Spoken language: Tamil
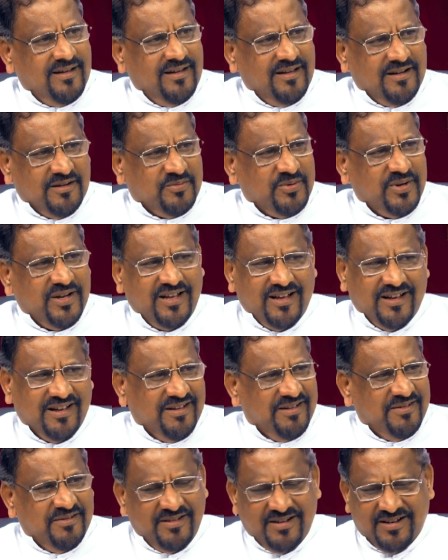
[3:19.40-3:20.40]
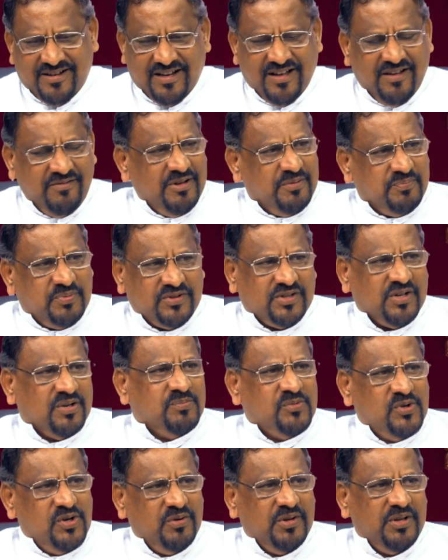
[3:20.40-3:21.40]
ஏறக்குறைய லேவியர்
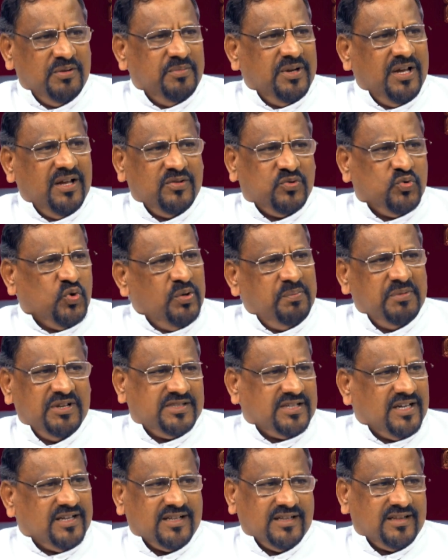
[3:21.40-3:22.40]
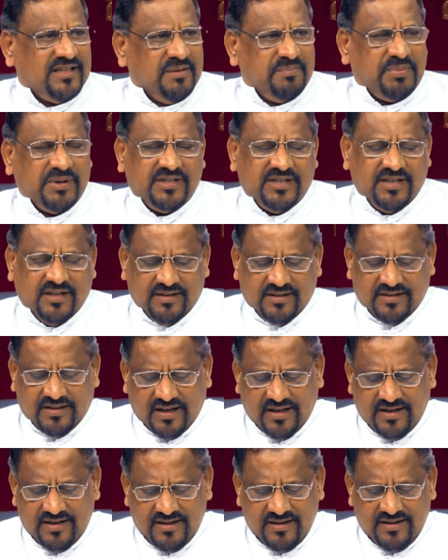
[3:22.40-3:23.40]
புத்தகம் முழுவதுமே தூய்மை சட்டத்தை பற்றியது
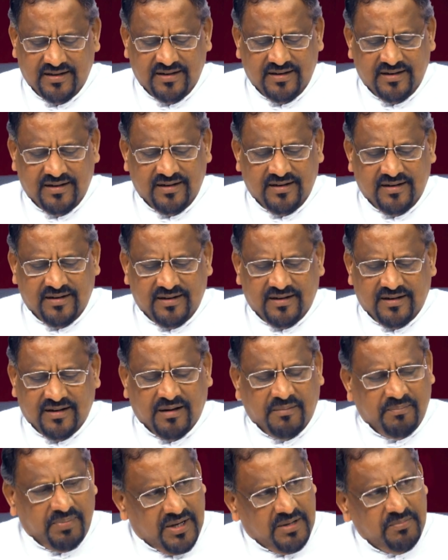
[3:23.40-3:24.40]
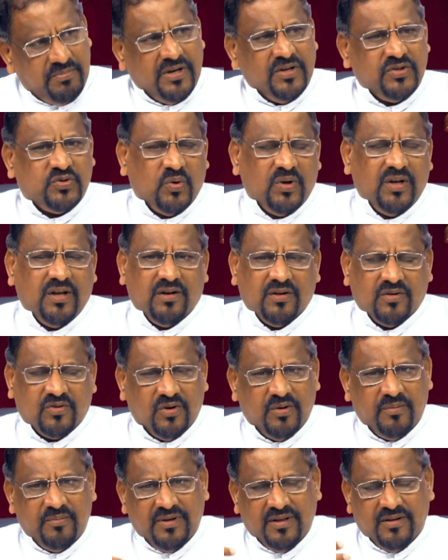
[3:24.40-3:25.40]
தான் குறிப்பிடுகிறது நாம் பலமுறை
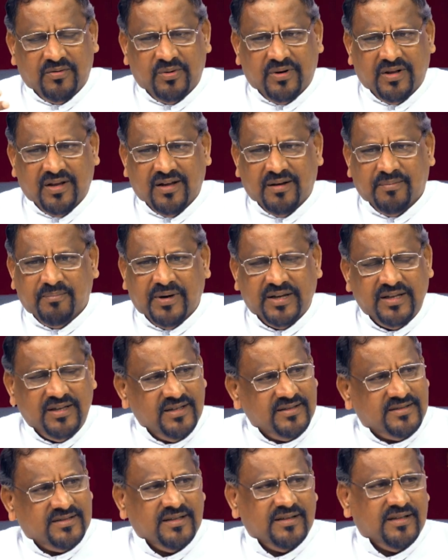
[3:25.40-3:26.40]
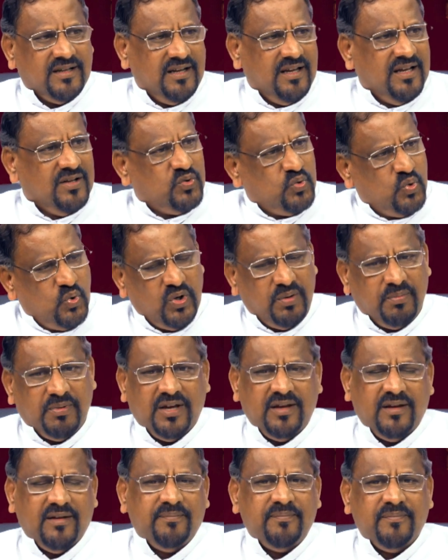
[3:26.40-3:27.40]
சொல்லியிருக்கிறோம் இதனுடைய மைய சிந்தனையே
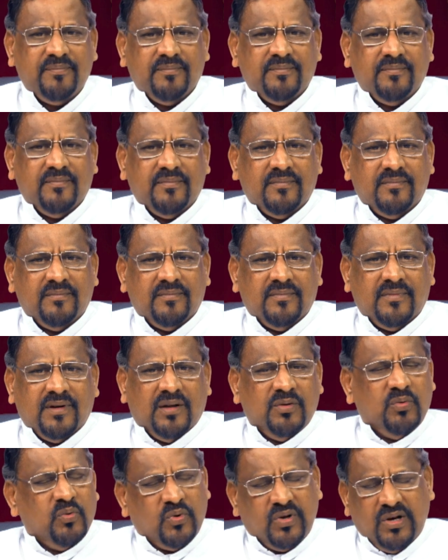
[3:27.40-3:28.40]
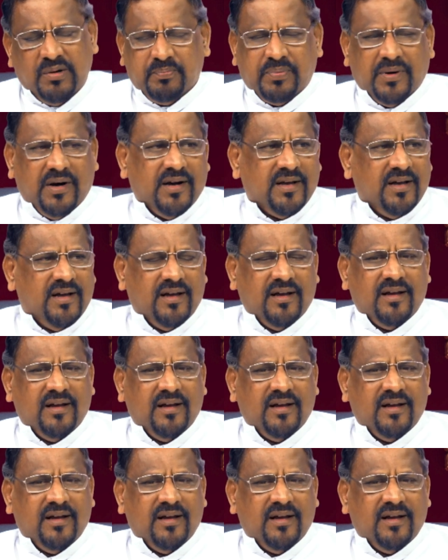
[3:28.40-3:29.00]
தூய்மை அதுவும் குறிப்பாக